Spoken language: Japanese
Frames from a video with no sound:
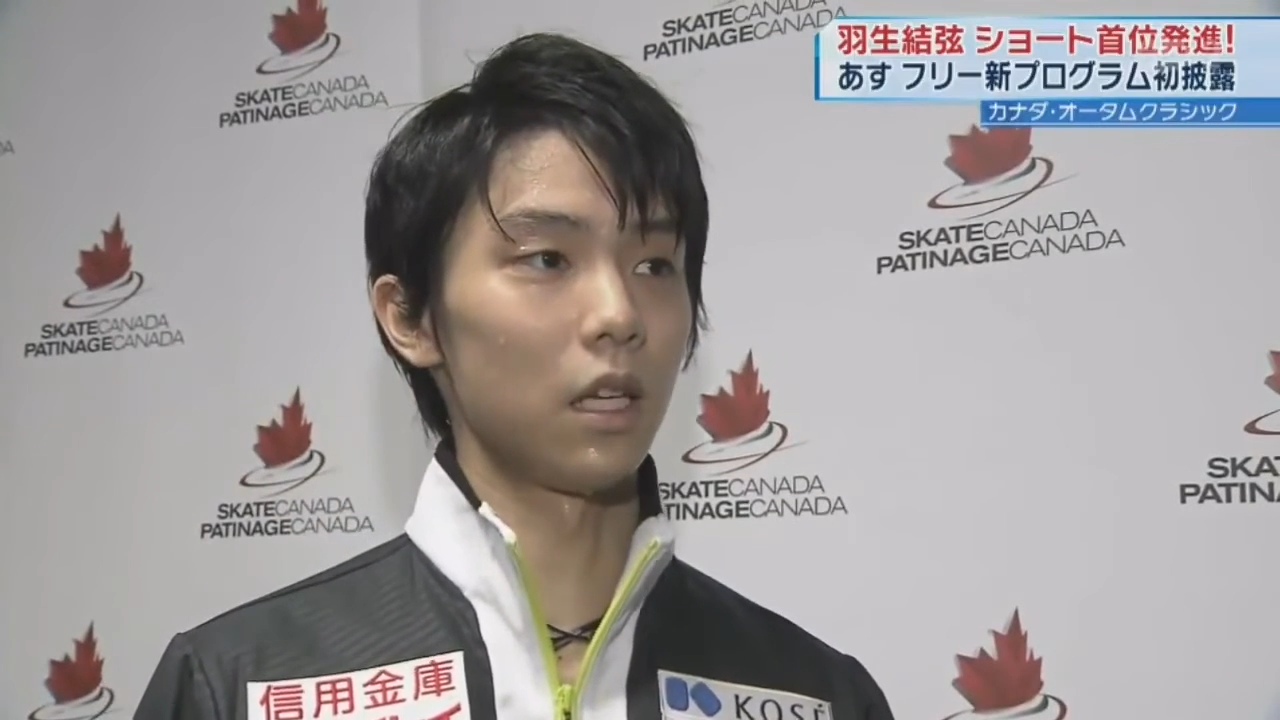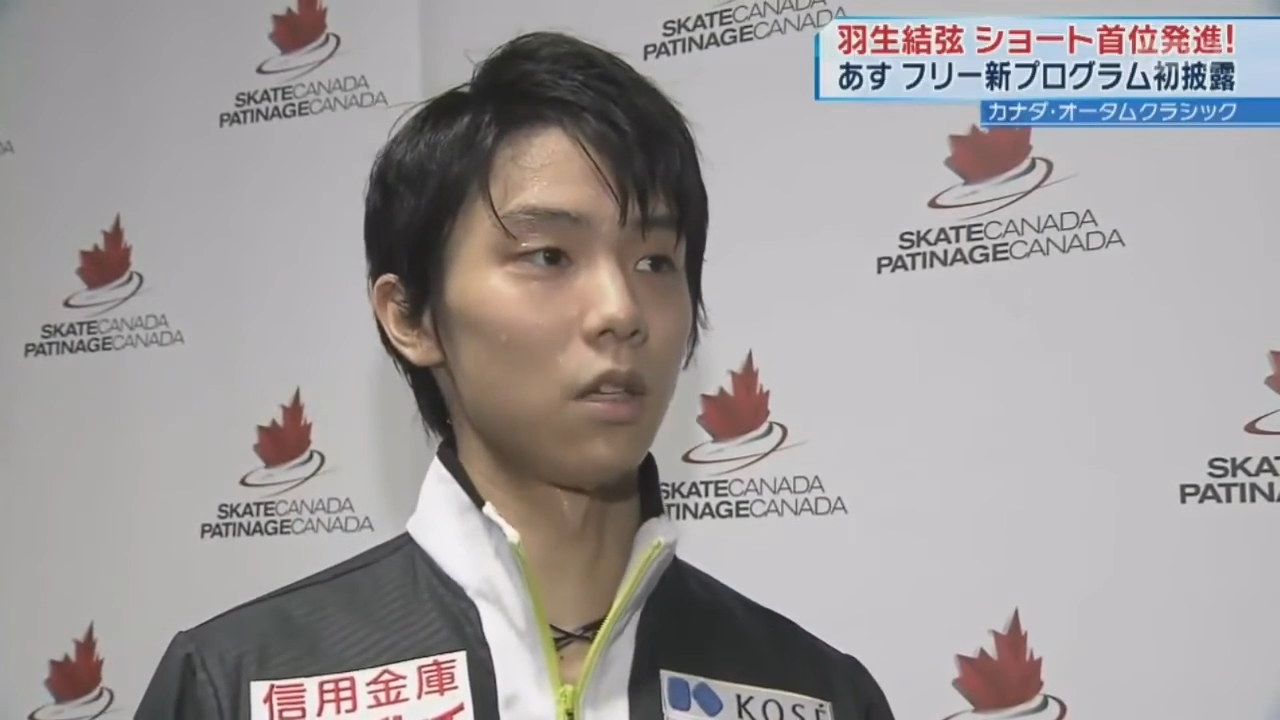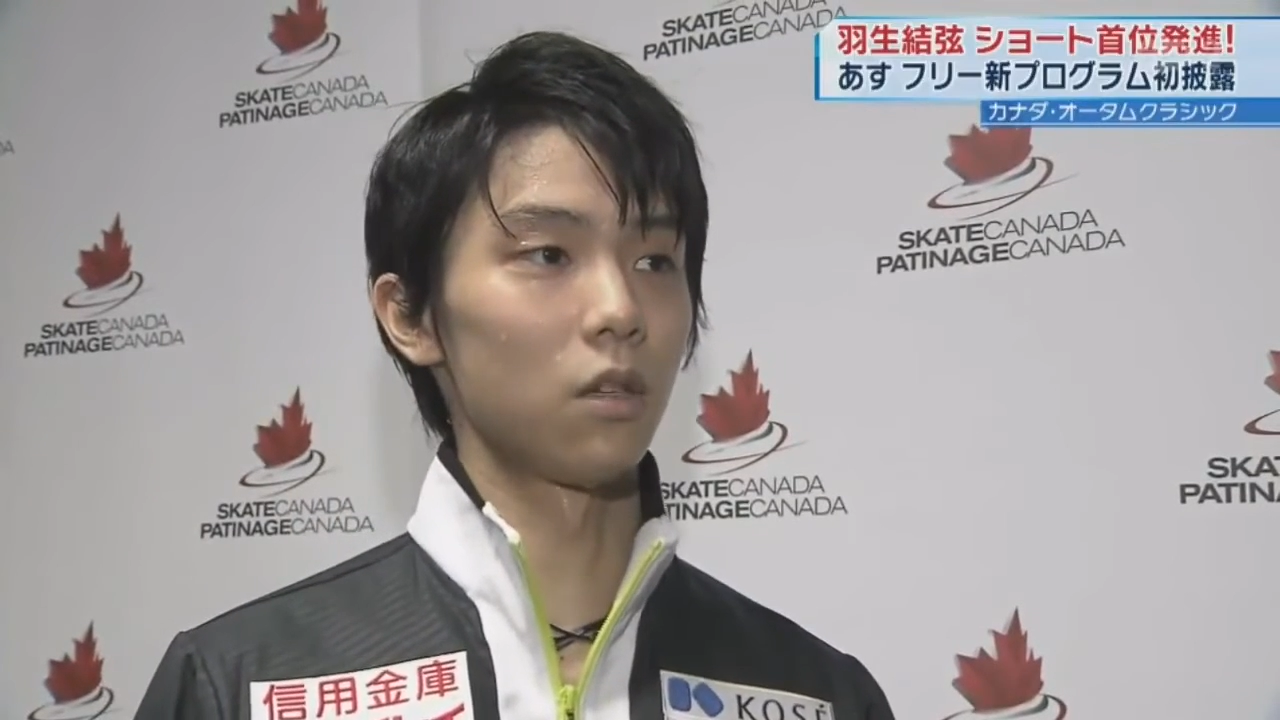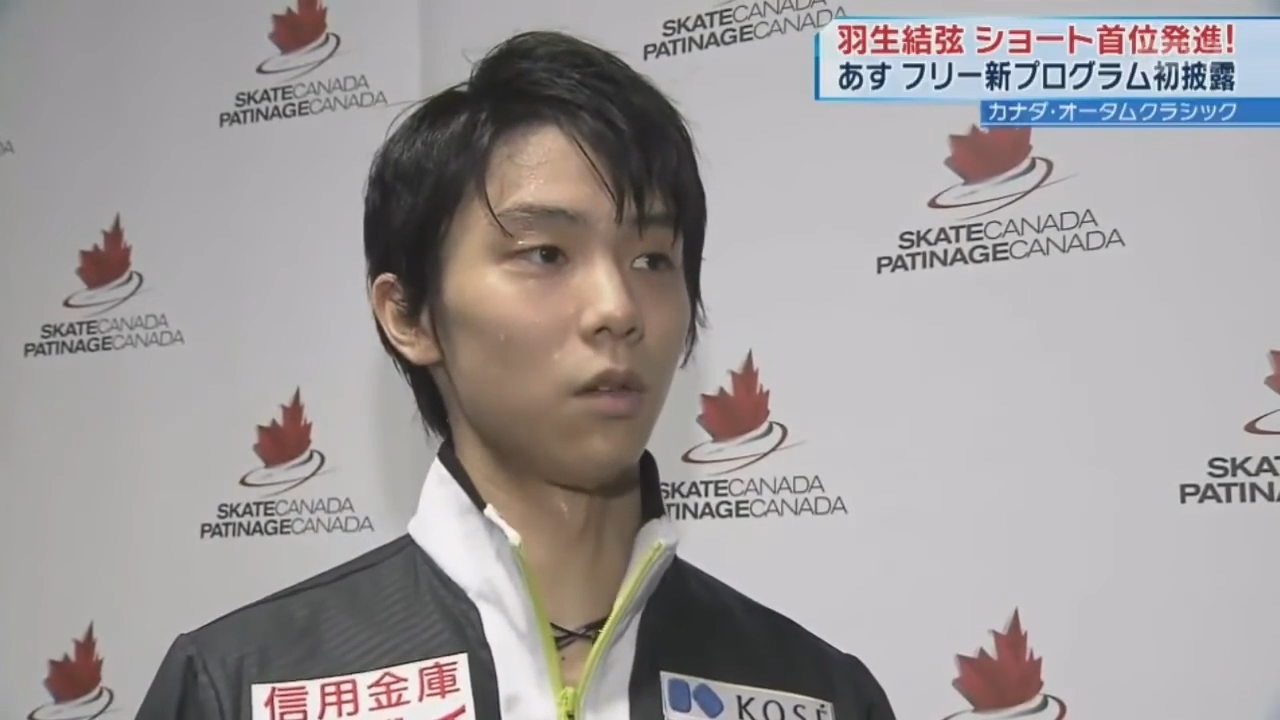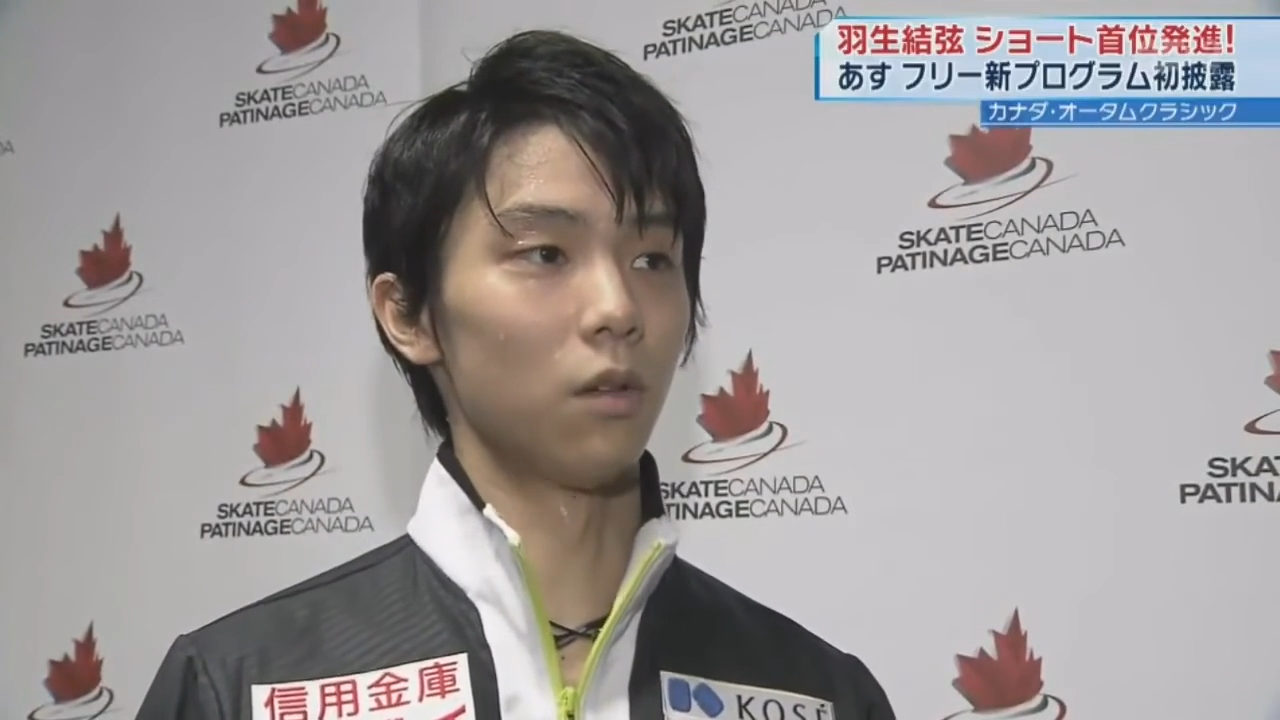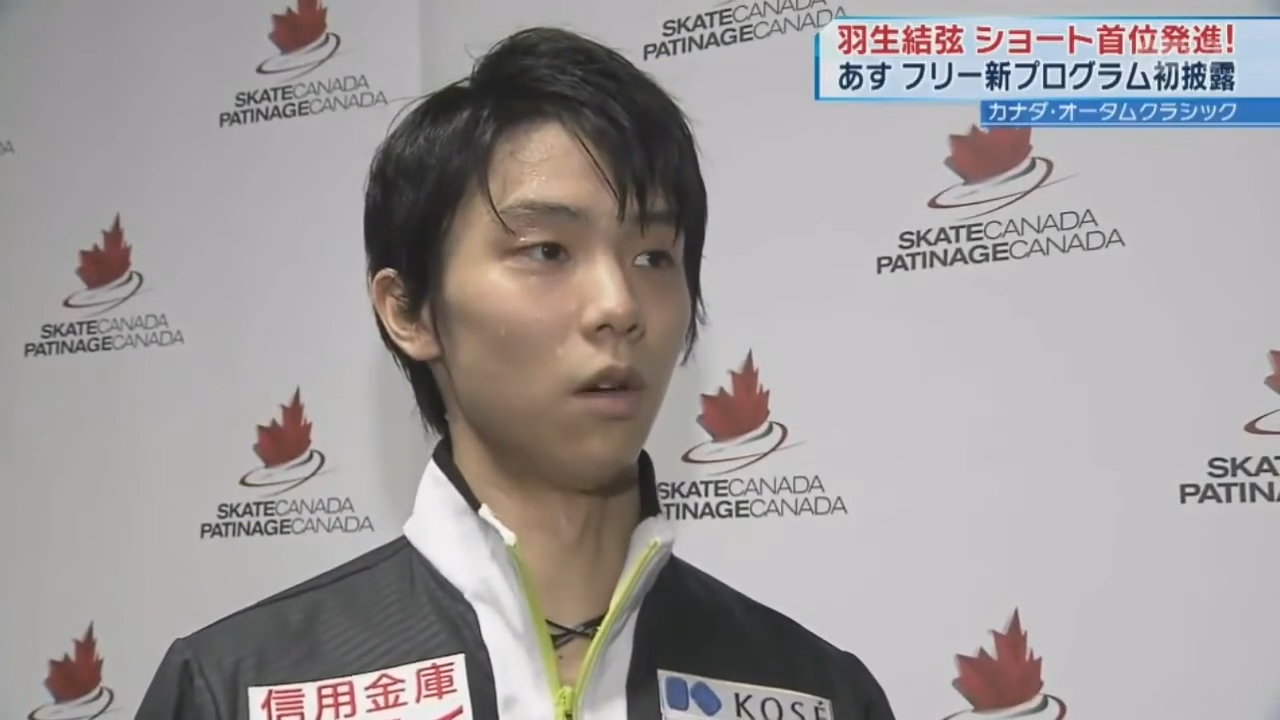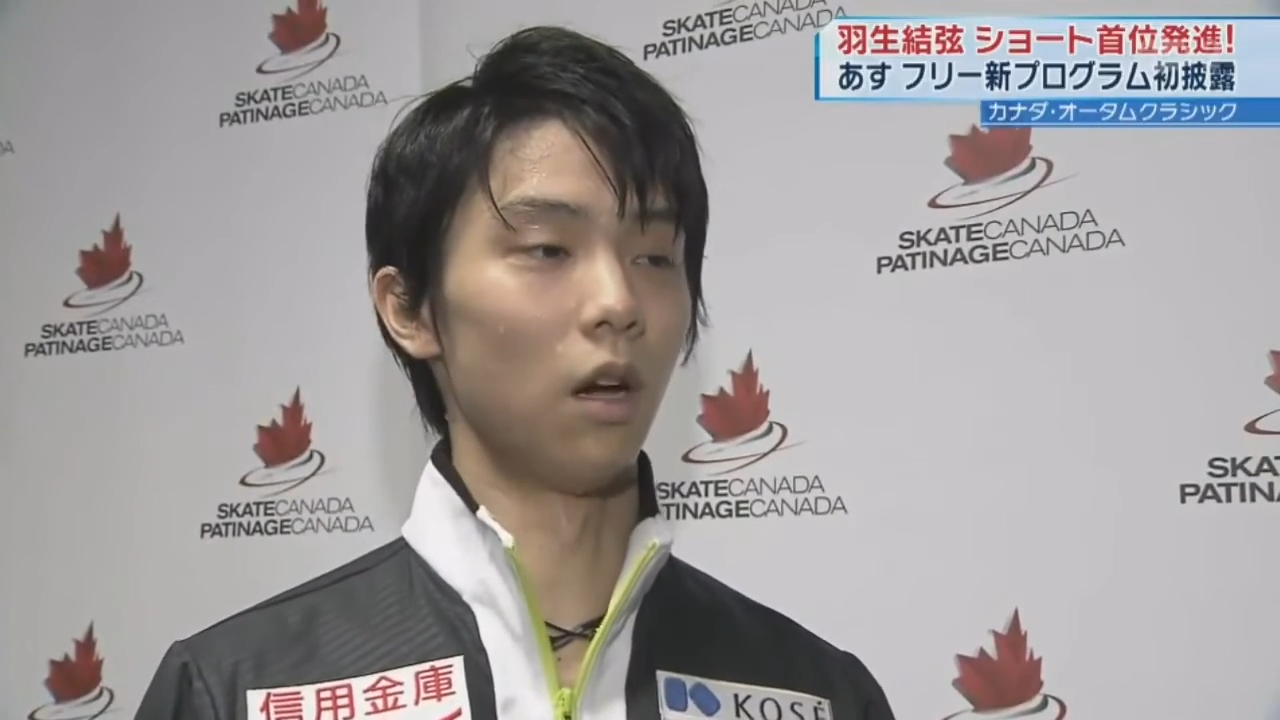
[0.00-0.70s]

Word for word: にちょっと